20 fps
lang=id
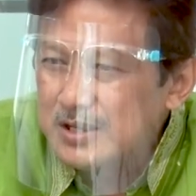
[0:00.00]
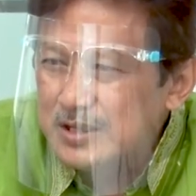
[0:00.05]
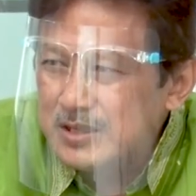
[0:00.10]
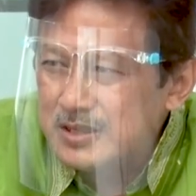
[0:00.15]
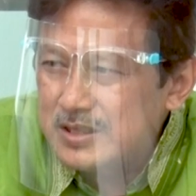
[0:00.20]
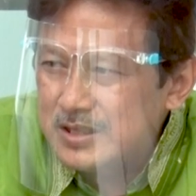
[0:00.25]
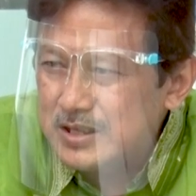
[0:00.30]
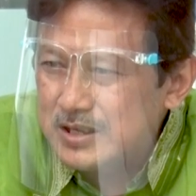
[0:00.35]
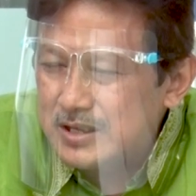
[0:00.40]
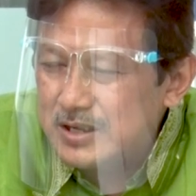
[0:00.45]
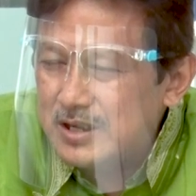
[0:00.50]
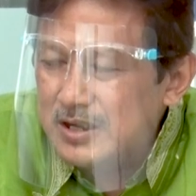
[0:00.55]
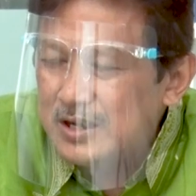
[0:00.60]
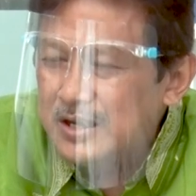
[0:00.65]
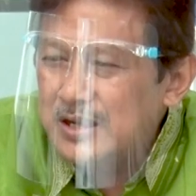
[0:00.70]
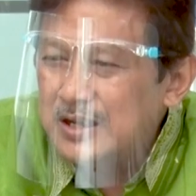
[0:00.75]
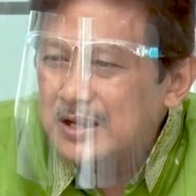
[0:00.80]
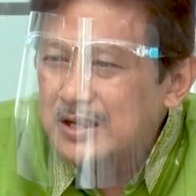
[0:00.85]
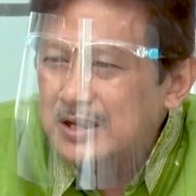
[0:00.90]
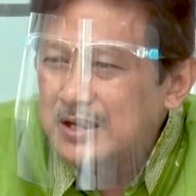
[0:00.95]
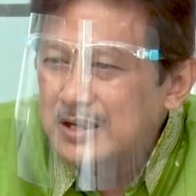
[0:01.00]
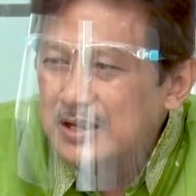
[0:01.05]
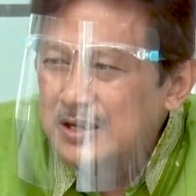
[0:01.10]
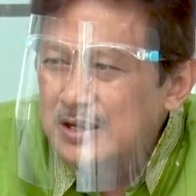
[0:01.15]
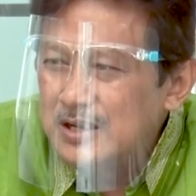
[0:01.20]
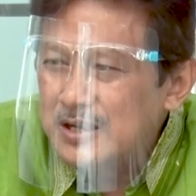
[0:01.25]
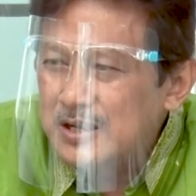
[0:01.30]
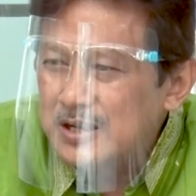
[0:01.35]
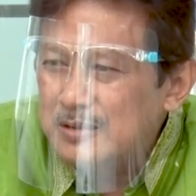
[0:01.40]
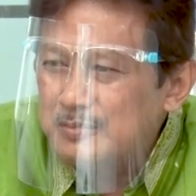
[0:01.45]
ketika
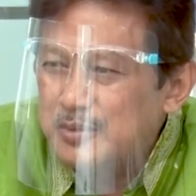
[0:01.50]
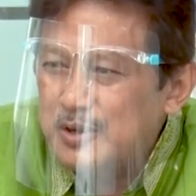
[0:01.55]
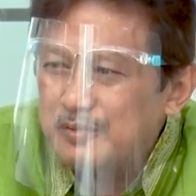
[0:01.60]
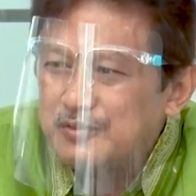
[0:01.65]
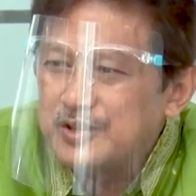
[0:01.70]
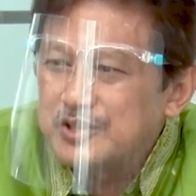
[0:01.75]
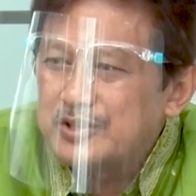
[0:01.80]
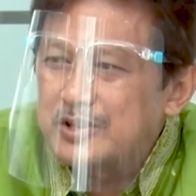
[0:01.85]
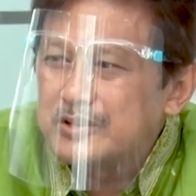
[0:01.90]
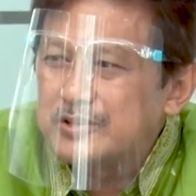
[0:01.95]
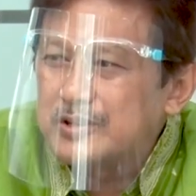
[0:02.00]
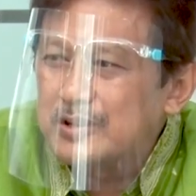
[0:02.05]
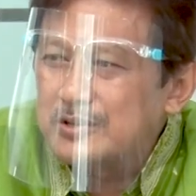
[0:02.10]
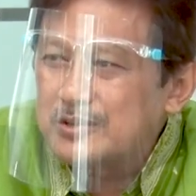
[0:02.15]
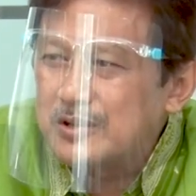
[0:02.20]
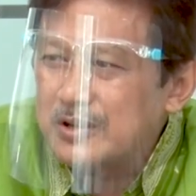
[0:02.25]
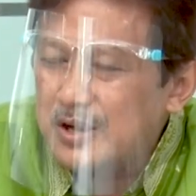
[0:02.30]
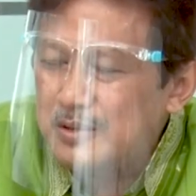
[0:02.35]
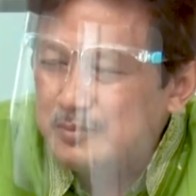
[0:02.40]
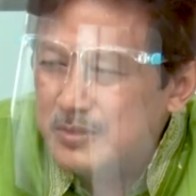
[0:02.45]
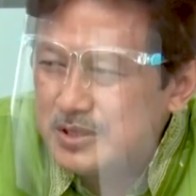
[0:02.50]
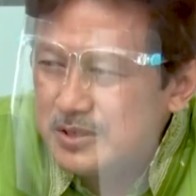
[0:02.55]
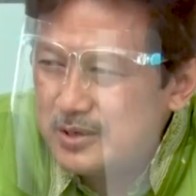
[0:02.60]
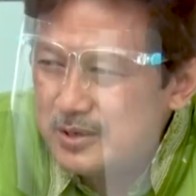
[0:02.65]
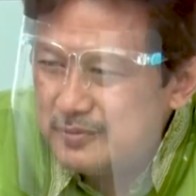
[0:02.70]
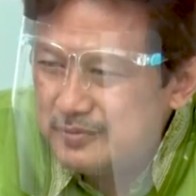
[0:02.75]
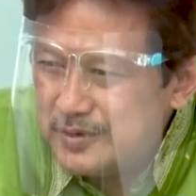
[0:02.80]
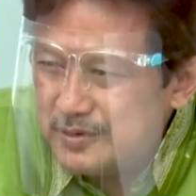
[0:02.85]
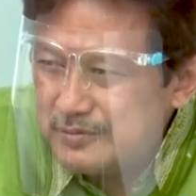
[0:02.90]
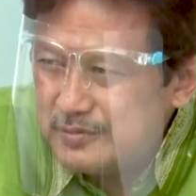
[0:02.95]
Eh, Profesor Dr. Ahmad
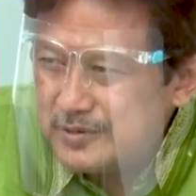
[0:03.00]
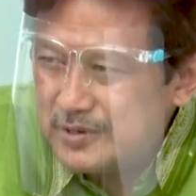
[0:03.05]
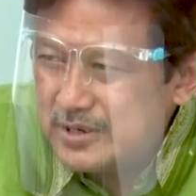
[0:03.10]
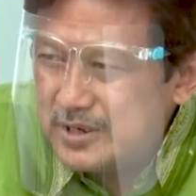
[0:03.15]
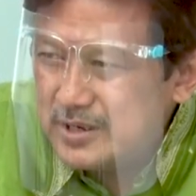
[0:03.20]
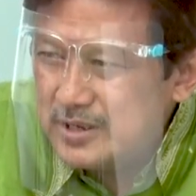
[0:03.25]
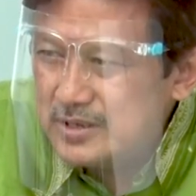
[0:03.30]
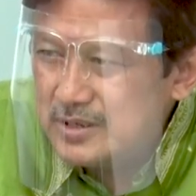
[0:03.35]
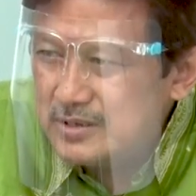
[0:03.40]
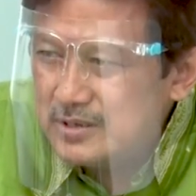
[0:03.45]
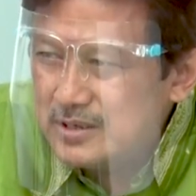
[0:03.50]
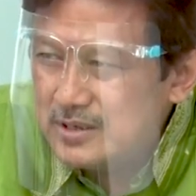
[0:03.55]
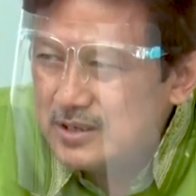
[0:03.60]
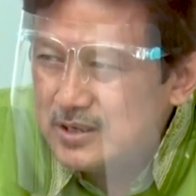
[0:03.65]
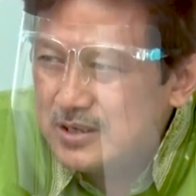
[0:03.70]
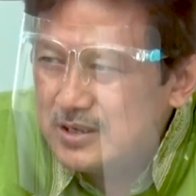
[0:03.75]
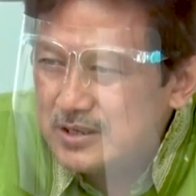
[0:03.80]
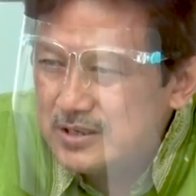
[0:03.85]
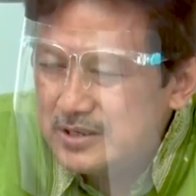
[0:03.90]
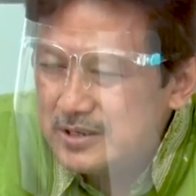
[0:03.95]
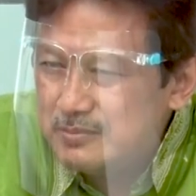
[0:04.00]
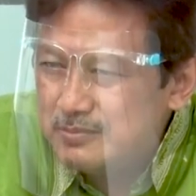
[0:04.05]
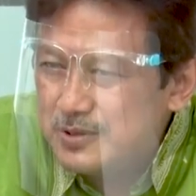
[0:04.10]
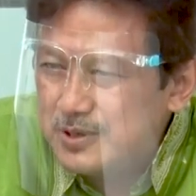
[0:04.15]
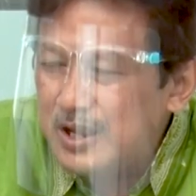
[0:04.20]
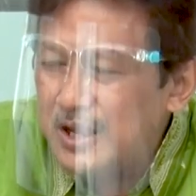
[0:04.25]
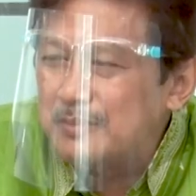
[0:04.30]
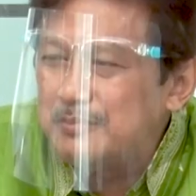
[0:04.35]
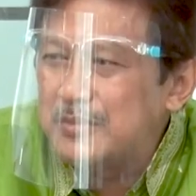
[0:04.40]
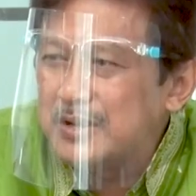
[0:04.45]
Udin uh, eh,
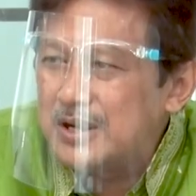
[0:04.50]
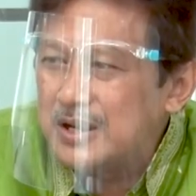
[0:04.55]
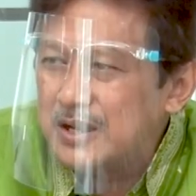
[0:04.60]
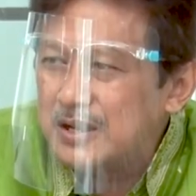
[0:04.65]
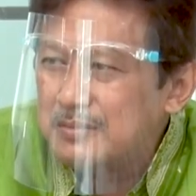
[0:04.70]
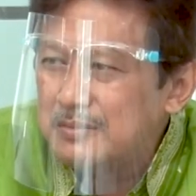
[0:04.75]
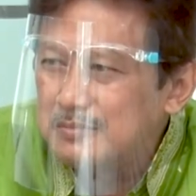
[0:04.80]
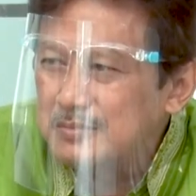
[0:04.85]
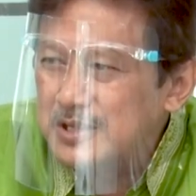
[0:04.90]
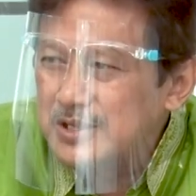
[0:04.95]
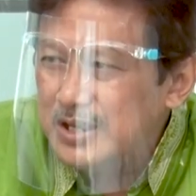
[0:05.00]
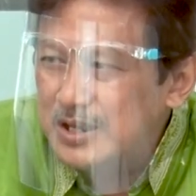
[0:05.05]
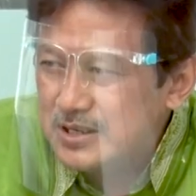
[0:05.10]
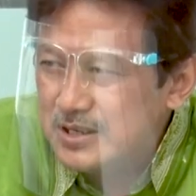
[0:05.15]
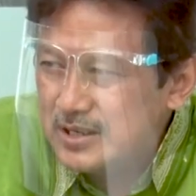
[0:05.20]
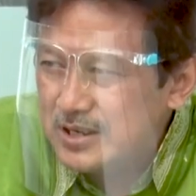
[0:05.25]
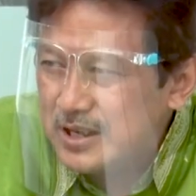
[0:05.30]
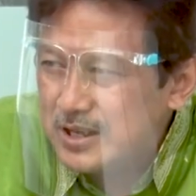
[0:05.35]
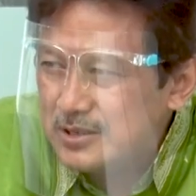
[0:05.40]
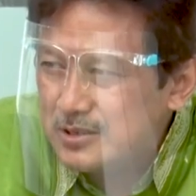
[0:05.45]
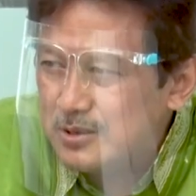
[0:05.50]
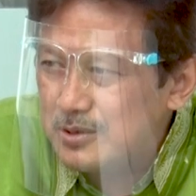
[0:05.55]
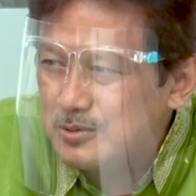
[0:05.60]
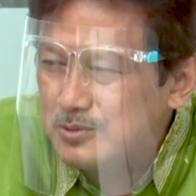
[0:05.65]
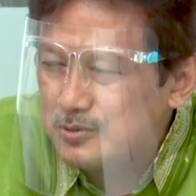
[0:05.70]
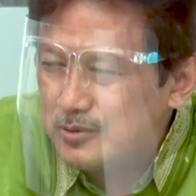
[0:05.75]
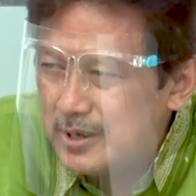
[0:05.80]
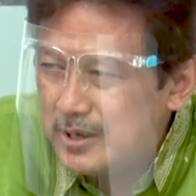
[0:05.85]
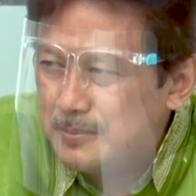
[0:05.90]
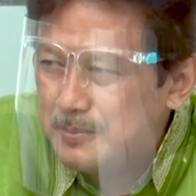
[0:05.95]
diberi amanah menjadi rektor
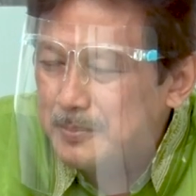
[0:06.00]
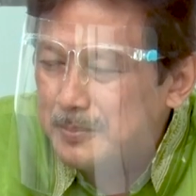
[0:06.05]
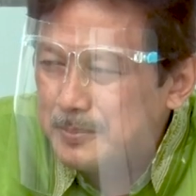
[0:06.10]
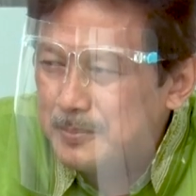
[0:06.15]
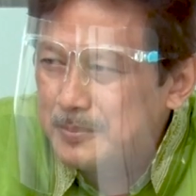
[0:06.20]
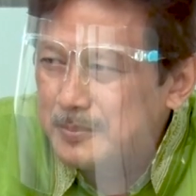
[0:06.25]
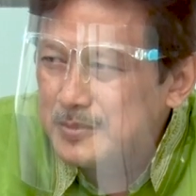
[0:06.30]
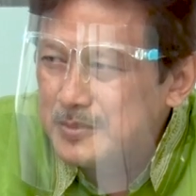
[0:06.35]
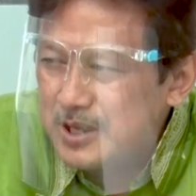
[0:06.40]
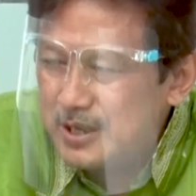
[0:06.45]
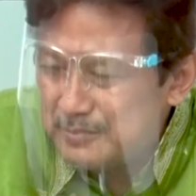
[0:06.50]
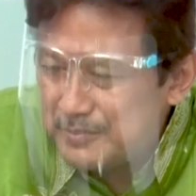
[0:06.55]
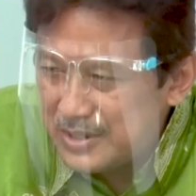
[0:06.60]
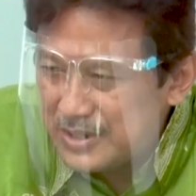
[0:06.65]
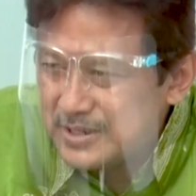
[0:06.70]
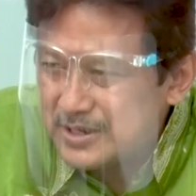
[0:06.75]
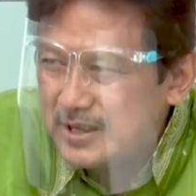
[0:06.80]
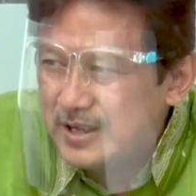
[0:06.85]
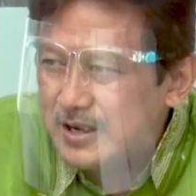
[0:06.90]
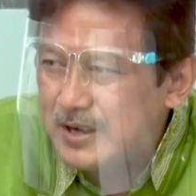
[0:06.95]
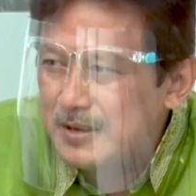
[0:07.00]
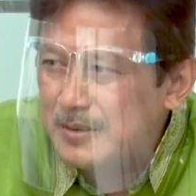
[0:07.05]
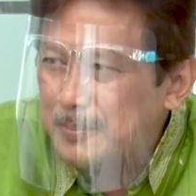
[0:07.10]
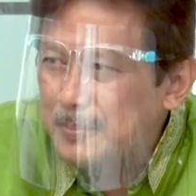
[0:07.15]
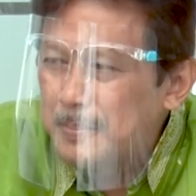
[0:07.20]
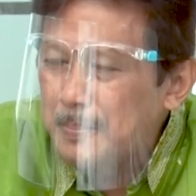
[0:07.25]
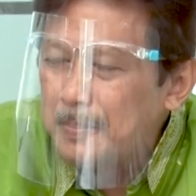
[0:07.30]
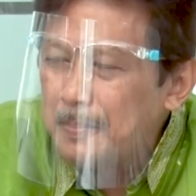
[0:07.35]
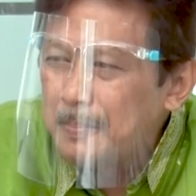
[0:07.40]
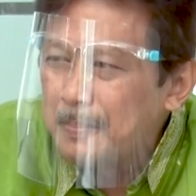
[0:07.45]
menjadi UM oh. sampai sekarang.
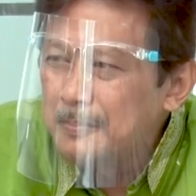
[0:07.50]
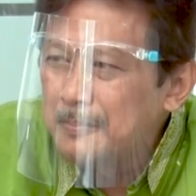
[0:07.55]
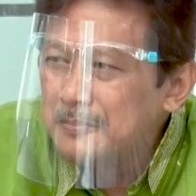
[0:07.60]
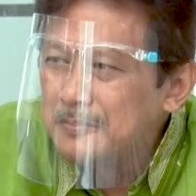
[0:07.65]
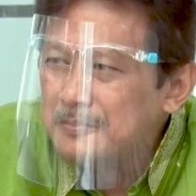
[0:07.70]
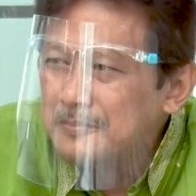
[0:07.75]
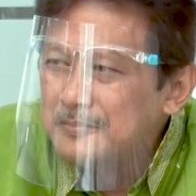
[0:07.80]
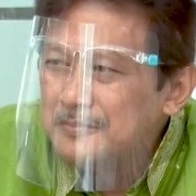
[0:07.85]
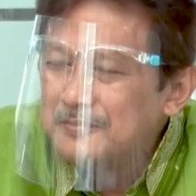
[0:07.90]
Oke.